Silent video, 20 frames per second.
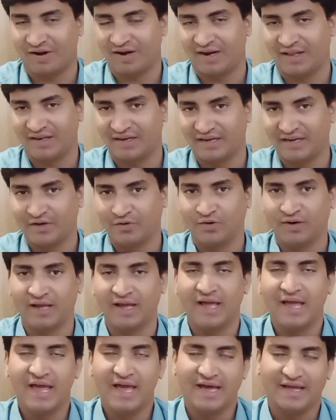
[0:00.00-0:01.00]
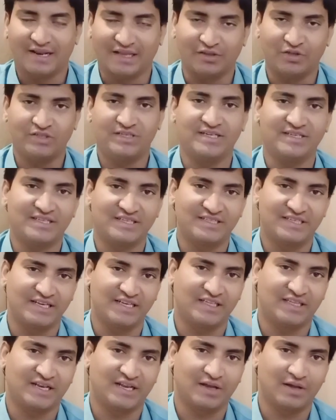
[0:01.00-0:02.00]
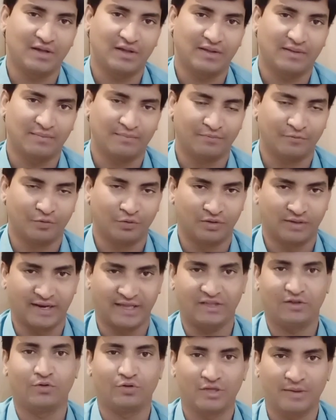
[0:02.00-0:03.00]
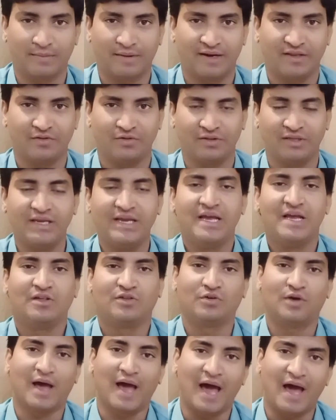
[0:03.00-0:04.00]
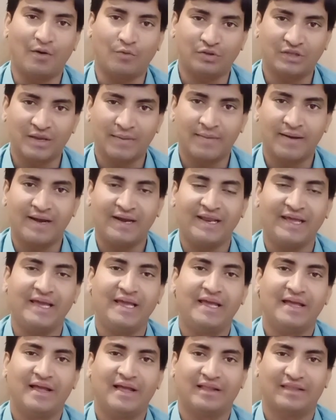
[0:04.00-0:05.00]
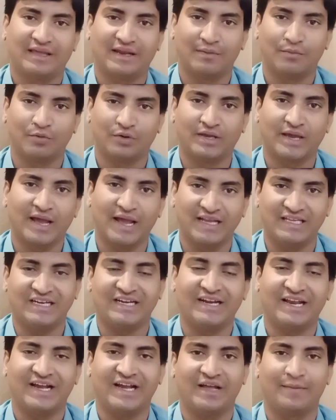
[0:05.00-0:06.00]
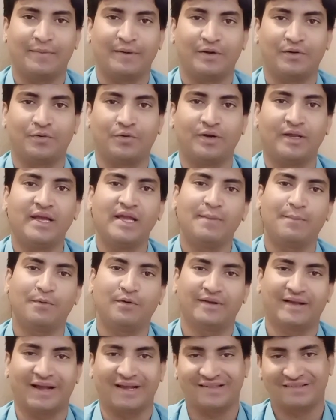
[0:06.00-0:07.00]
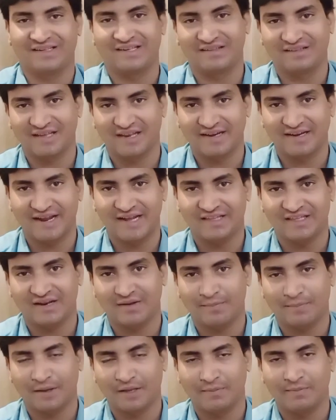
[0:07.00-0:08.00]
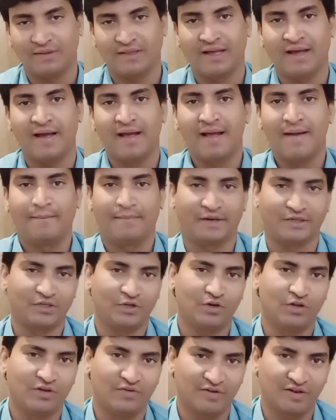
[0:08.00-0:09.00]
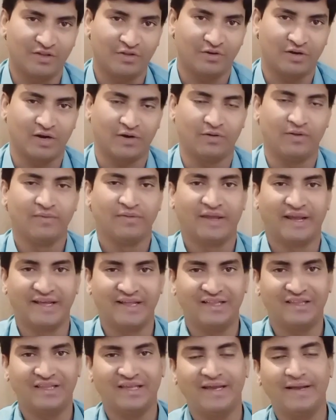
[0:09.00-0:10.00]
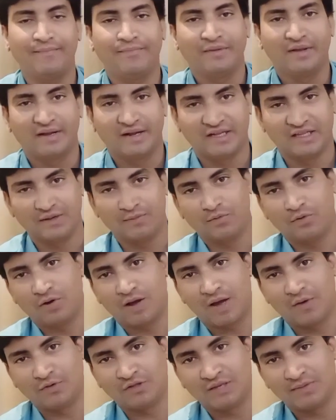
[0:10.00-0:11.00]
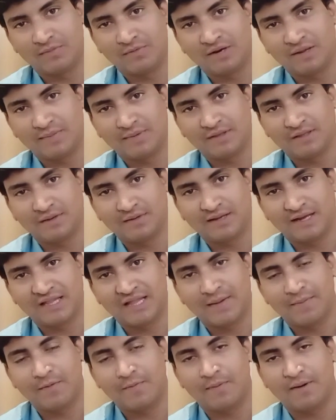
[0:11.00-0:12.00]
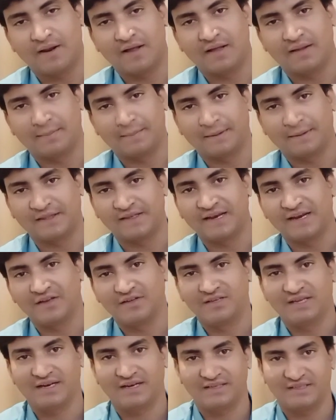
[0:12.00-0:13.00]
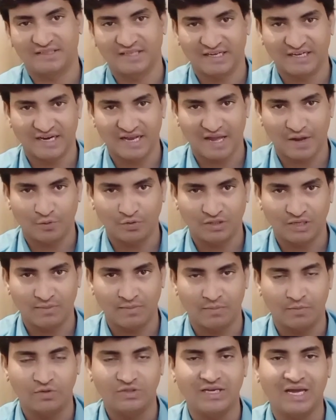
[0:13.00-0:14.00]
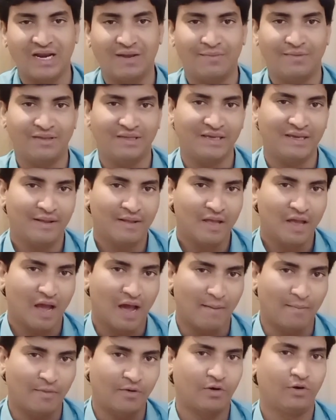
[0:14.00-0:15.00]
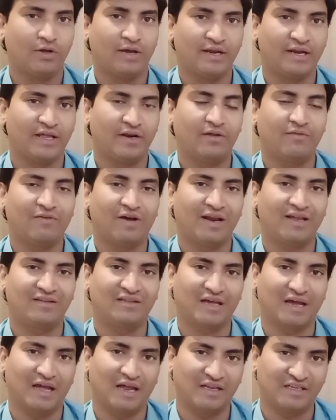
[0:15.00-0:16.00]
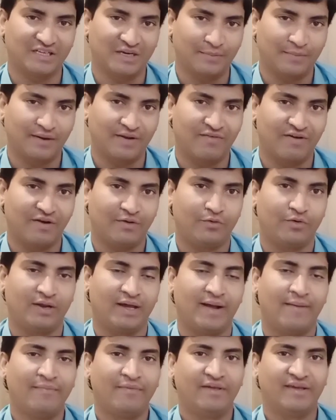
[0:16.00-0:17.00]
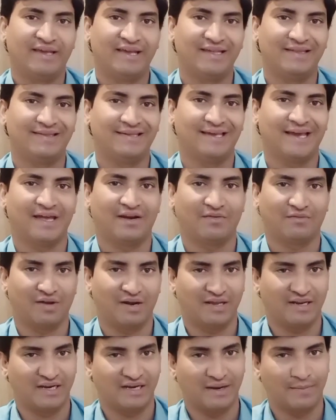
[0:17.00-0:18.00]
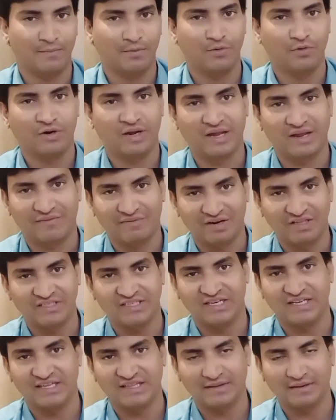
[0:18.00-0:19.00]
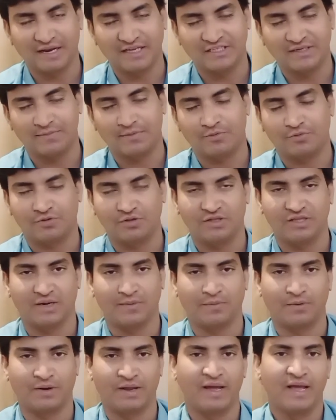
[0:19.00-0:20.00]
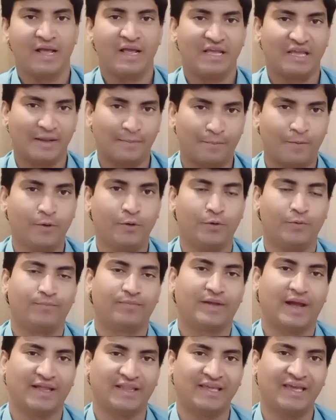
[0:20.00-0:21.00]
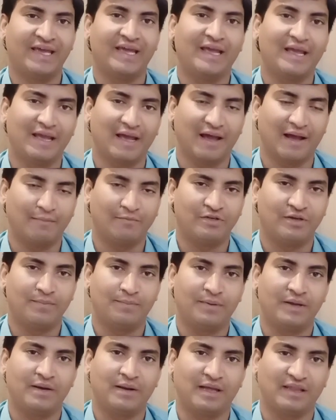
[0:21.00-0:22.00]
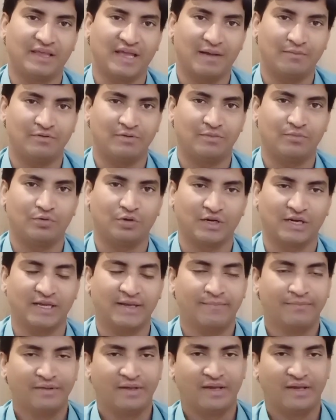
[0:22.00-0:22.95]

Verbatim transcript: వాళ్ళన్నింటినీ కూడా రద్దు చేసిన చరిత్ర రైతు ఉద్యమాలది ఉంది సో ఆ ఉద్యమాలనే తన ముఖ్య ఎజెండాగా పెట్టుకుని ఇప్పుడు కిసాన్ యాత్ర పేరు మీద ప్రజల్లోకి వెళ్తున్నాడు ఏదైతే గతంలో ఆ ఉద్యమం నేపథ్యం దాదాపు పదినేళ్ళు పది నెలలు జరిగిన ఆ ఉద్యమంలో చాలామంది అమరులు అయినారు వాళ్ళకి చనిపోయిన వారికి కూడా కేసీఆర్ వాళ్ళకి డబ్బులు కూడా ఇవ్వడం జరిగింది రాష్ట్ర ప్రభుత్వం తరఫున ఇప్పుడు అదే అంశం పేరు అదే అంశంతో